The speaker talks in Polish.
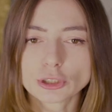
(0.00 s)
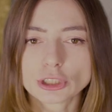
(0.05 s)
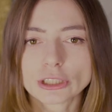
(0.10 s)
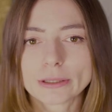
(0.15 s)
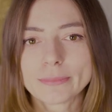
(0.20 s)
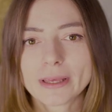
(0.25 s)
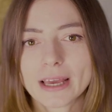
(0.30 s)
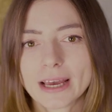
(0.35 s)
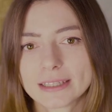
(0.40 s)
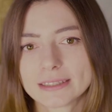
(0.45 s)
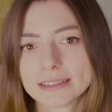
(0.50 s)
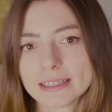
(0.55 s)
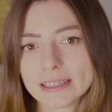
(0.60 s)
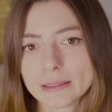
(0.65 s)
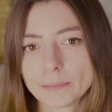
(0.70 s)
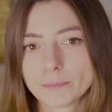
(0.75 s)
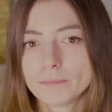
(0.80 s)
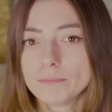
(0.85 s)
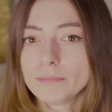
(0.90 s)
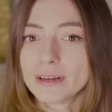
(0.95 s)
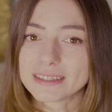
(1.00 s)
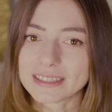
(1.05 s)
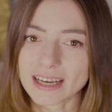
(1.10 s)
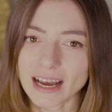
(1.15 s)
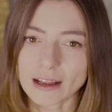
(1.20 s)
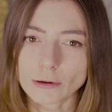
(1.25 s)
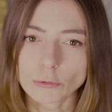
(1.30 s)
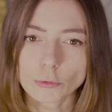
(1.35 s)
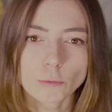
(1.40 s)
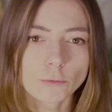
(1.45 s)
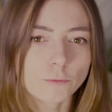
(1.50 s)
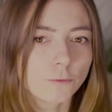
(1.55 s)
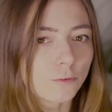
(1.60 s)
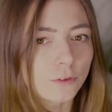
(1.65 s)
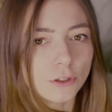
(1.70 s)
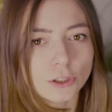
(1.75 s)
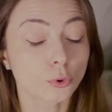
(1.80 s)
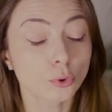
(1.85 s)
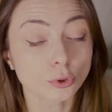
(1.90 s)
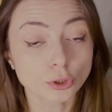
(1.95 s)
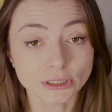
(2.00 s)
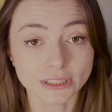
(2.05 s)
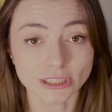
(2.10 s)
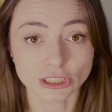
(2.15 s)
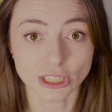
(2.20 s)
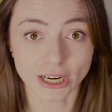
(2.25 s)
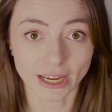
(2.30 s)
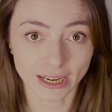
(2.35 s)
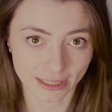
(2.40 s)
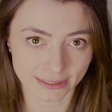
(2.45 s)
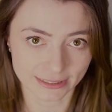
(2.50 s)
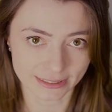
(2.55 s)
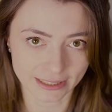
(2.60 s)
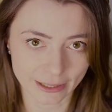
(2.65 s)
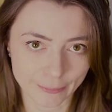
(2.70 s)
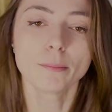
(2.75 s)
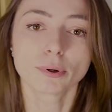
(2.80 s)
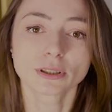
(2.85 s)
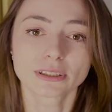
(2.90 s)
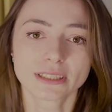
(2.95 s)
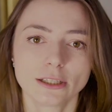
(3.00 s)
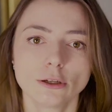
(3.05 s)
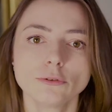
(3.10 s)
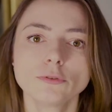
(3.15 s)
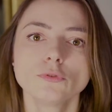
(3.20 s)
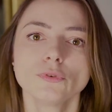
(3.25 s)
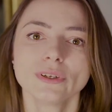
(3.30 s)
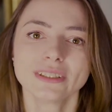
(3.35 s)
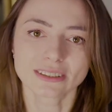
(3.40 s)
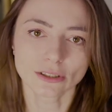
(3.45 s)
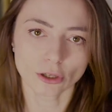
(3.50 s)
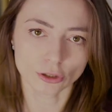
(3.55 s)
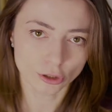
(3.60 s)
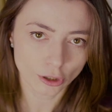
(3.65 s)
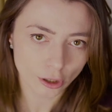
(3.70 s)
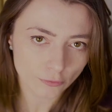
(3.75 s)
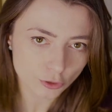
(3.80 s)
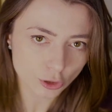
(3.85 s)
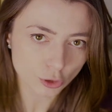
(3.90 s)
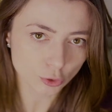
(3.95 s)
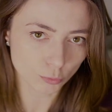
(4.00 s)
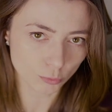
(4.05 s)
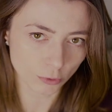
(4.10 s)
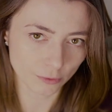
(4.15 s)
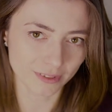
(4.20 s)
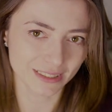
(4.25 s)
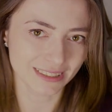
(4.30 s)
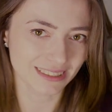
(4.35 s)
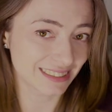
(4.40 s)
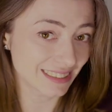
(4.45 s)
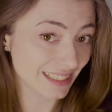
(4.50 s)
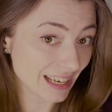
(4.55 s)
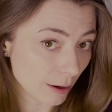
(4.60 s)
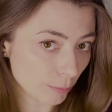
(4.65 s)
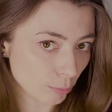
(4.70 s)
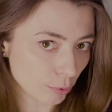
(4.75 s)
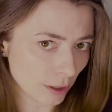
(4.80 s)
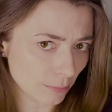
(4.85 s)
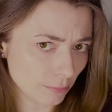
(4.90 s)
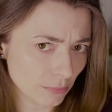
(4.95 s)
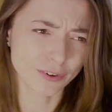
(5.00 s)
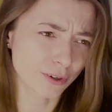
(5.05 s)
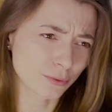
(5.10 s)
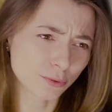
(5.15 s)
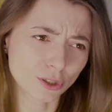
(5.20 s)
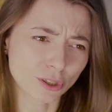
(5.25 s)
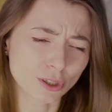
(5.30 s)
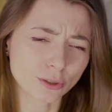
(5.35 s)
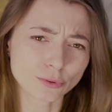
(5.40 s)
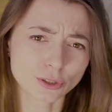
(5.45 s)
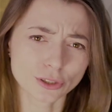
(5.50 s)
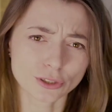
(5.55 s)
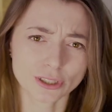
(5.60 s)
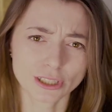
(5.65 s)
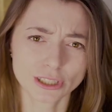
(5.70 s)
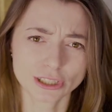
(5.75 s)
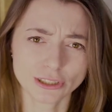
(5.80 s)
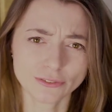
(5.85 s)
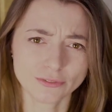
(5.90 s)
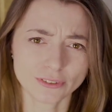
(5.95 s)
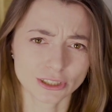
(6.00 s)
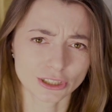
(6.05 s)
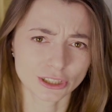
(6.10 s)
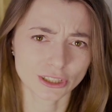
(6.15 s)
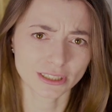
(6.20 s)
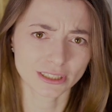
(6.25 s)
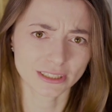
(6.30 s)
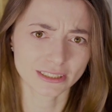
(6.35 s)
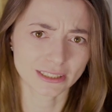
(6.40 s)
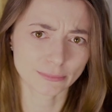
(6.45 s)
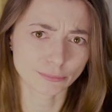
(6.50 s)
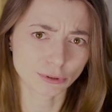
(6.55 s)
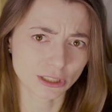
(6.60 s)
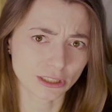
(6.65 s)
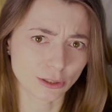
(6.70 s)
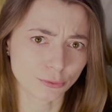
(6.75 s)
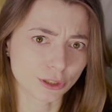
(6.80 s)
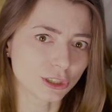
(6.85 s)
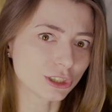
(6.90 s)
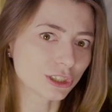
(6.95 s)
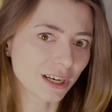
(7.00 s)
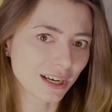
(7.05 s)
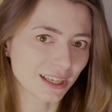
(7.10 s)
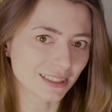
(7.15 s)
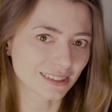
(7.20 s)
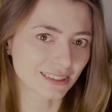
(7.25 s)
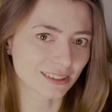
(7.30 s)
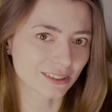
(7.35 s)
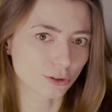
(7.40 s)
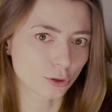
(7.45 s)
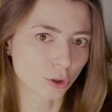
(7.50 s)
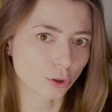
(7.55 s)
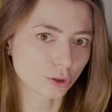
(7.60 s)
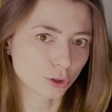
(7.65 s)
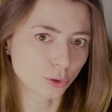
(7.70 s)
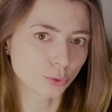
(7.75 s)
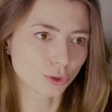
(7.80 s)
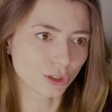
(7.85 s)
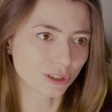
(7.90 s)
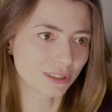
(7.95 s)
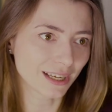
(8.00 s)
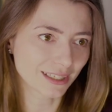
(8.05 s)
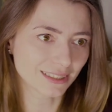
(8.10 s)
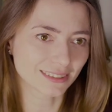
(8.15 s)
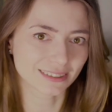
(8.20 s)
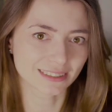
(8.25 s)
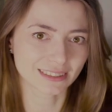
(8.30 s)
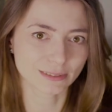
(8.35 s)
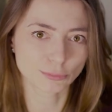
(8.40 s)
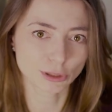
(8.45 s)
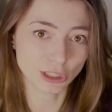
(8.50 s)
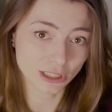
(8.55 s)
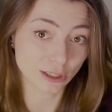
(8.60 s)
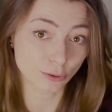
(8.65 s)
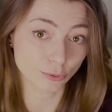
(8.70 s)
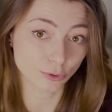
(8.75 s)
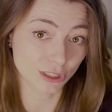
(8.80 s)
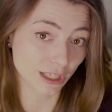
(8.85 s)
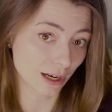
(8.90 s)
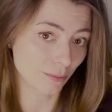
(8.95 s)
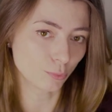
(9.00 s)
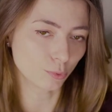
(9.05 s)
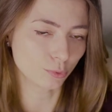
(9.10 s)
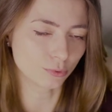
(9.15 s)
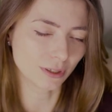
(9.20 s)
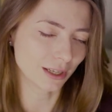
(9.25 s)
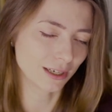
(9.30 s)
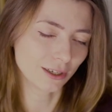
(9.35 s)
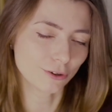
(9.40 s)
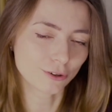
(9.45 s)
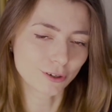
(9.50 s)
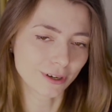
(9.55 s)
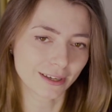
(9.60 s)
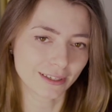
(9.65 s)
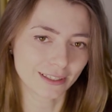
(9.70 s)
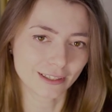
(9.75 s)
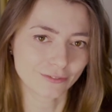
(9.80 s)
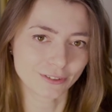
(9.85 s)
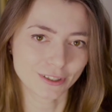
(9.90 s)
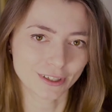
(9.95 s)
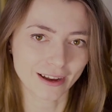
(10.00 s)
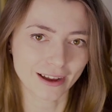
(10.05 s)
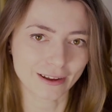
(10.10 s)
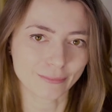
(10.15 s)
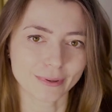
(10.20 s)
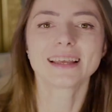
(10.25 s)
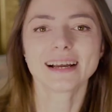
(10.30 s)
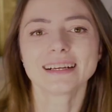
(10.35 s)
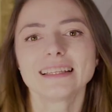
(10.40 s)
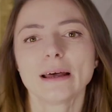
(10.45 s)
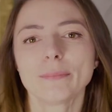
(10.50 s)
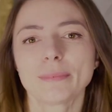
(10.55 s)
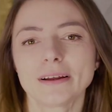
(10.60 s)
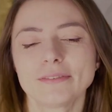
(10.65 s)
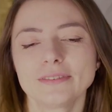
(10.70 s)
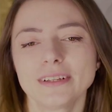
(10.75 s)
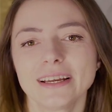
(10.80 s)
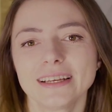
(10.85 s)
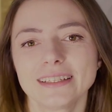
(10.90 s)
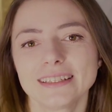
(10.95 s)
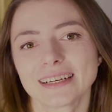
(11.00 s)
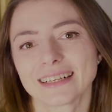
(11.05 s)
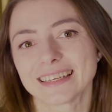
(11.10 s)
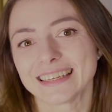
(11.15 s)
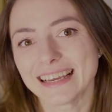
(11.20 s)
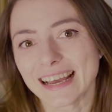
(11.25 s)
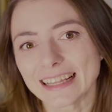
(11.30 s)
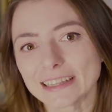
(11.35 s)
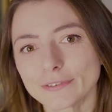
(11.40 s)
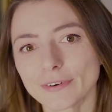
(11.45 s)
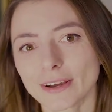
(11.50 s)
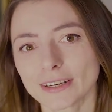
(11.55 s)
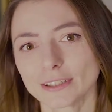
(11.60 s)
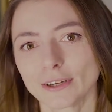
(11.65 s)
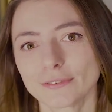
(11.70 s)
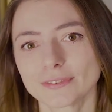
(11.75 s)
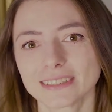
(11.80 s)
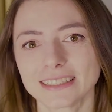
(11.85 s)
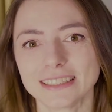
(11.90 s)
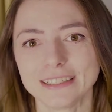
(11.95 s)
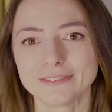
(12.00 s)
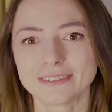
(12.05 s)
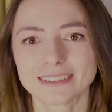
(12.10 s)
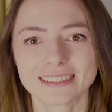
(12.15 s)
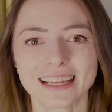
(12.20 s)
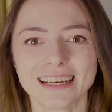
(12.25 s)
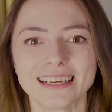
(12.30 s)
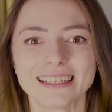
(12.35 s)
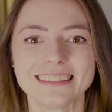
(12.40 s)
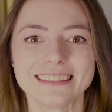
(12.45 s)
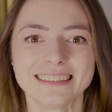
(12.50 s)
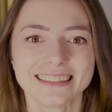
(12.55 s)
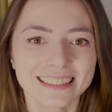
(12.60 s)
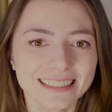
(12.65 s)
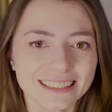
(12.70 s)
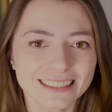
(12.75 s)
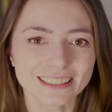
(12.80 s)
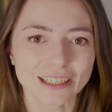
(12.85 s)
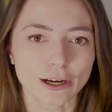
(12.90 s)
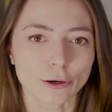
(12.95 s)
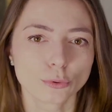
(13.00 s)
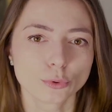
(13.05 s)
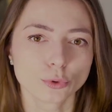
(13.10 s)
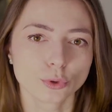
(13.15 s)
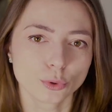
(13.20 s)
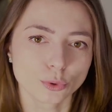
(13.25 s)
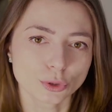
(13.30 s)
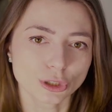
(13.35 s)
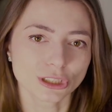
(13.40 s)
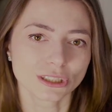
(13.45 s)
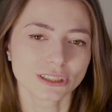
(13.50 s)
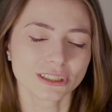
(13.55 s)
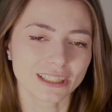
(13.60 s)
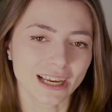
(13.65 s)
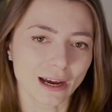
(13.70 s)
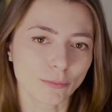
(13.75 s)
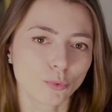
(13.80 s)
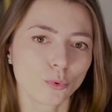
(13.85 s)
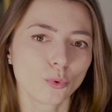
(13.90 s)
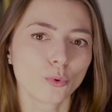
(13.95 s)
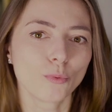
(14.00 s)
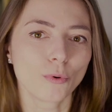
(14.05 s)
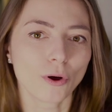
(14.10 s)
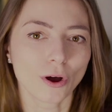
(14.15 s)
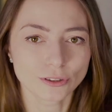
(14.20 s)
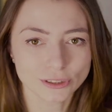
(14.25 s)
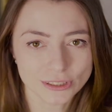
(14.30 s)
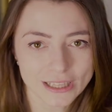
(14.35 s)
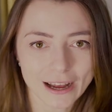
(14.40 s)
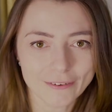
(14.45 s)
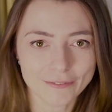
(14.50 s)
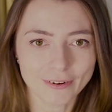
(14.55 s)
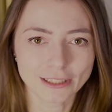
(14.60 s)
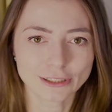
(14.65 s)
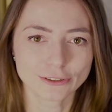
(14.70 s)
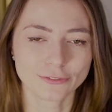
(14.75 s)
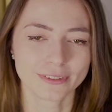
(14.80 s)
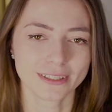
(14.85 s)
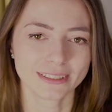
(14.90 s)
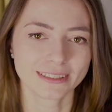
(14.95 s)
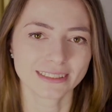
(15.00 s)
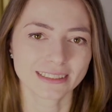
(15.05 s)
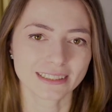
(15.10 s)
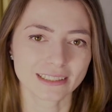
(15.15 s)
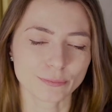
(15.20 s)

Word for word: przemianę metalów w kruszce szlachetne. Postanowił więc odnowić umowę z diabłem. Swoją drogą to trochę dziwne, że zaprzedał jeszcze raz to, co już i tak sprzedał diabłu, no ale okej, okay, nie wnikajmy. Tak naprawdę jednak Jan Twardowski wcale nie chciał duszy diabłu oddawać, więc